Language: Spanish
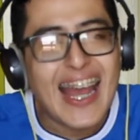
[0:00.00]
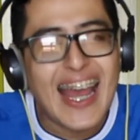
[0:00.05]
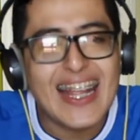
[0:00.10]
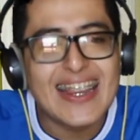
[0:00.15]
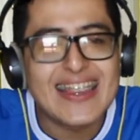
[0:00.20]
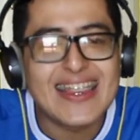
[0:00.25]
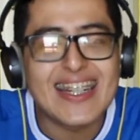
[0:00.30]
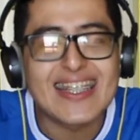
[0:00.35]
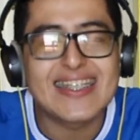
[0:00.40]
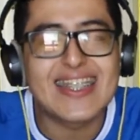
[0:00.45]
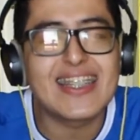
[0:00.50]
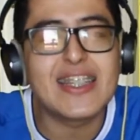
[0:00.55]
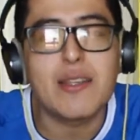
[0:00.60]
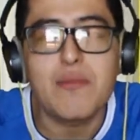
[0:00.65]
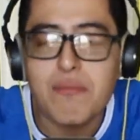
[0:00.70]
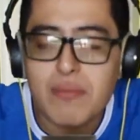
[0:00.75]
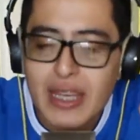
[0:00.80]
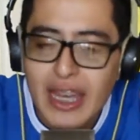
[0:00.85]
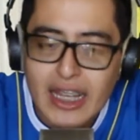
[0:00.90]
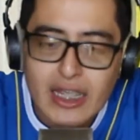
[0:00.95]

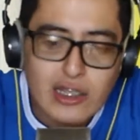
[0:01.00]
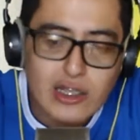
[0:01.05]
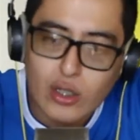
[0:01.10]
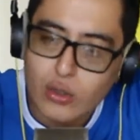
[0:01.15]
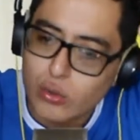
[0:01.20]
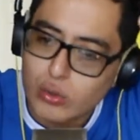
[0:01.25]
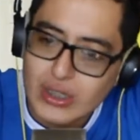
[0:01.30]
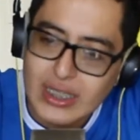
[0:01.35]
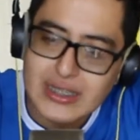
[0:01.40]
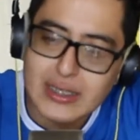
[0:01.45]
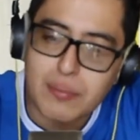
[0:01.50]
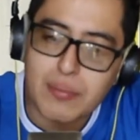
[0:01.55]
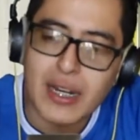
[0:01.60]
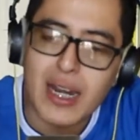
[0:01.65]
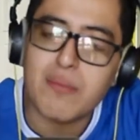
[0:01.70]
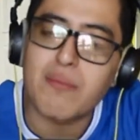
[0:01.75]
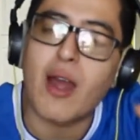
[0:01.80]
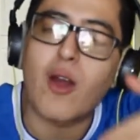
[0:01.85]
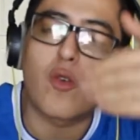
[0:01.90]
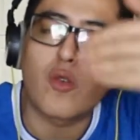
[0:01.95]
entretenimiento, una
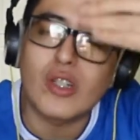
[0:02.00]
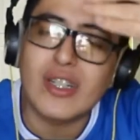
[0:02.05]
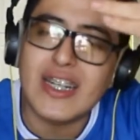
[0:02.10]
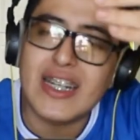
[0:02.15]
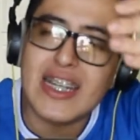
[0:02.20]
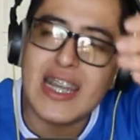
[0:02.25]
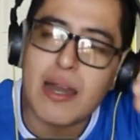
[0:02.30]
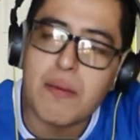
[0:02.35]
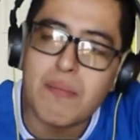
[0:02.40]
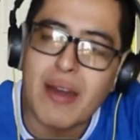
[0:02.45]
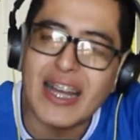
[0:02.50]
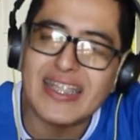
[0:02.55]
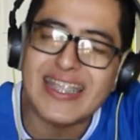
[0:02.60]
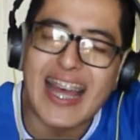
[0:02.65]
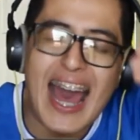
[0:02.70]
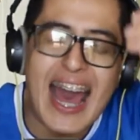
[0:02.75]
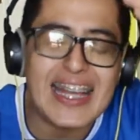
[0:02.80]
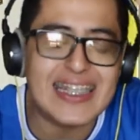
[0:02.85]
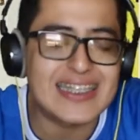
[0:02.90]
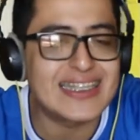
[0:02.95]
semana más, un día más,
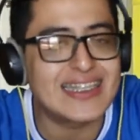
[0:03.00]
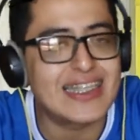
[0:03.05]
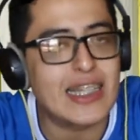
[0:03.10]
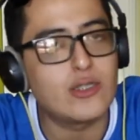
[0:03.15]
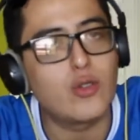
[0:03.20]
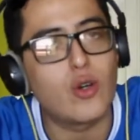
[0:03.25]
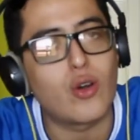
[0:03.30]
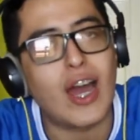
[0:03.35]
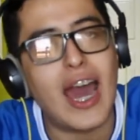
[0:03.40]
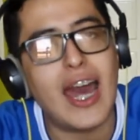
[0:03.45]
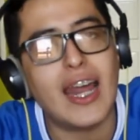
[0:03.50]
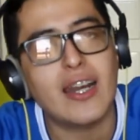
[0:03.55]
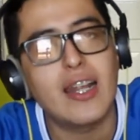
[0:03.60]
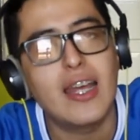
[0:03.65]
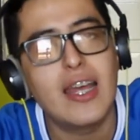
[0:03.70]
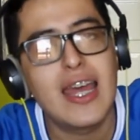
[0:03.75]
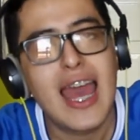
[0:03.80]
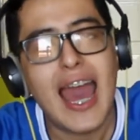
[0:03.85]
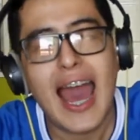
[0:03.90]
hasta el hogar,